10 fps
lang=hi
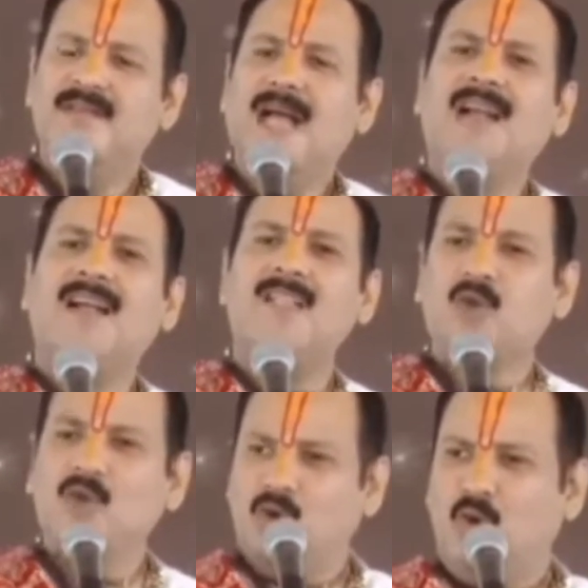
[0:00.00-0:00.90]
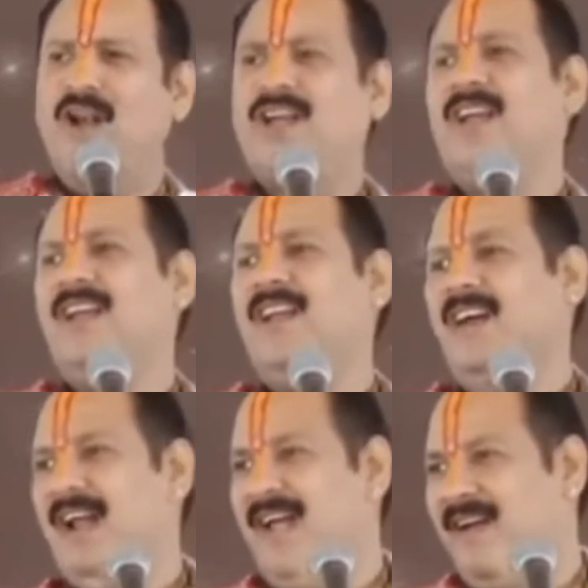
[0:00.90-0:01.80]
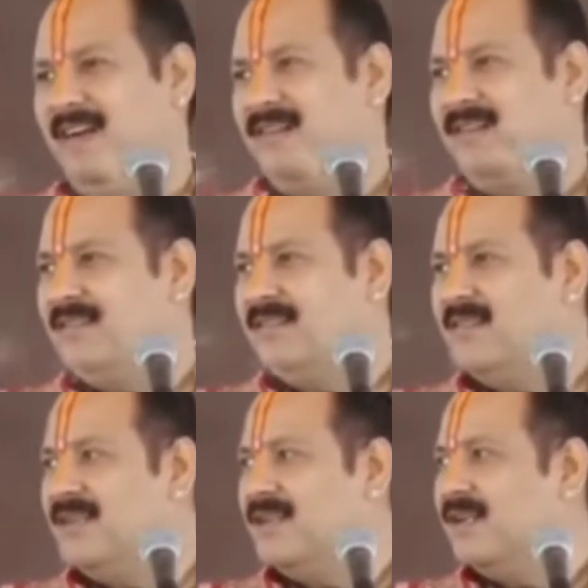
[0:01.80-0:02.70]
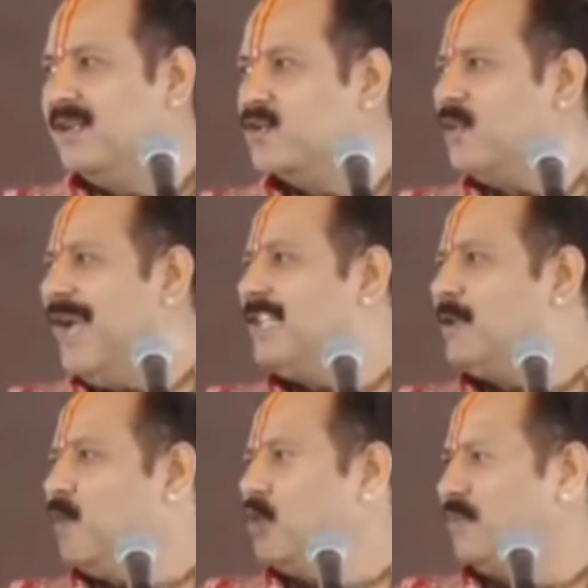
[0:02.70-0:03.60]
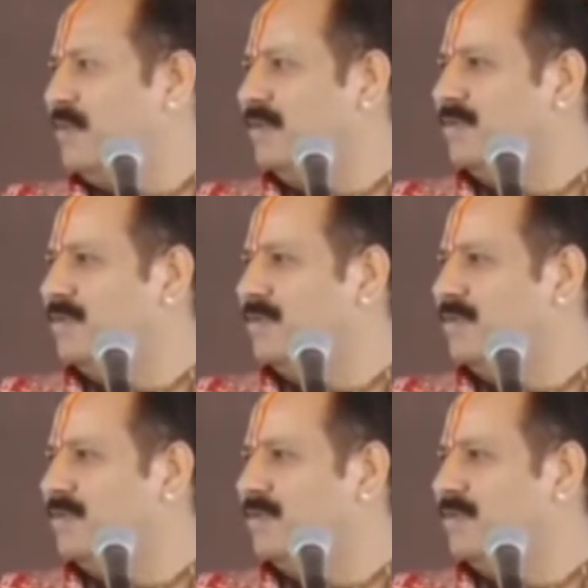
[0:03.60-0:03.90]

तार का तोड़ कर लेकर आए श्वेत पुष्प